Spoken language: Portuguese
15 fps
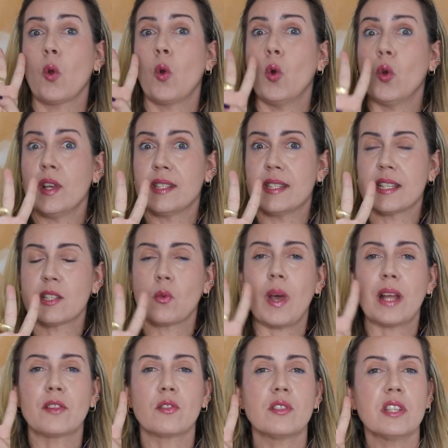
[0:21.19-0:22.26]
coisas,
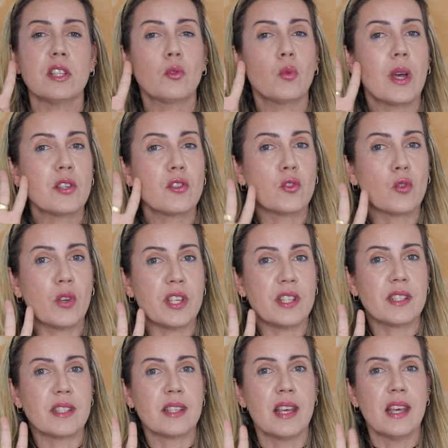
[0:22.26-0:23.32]
quatro
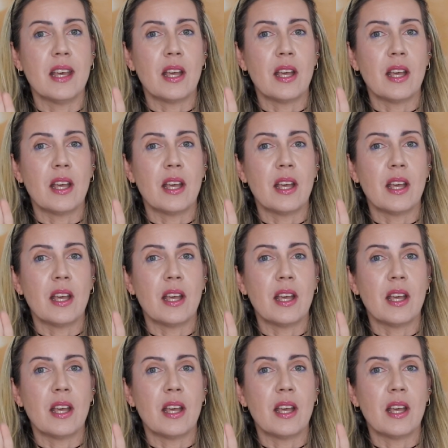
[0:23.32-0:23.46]
situações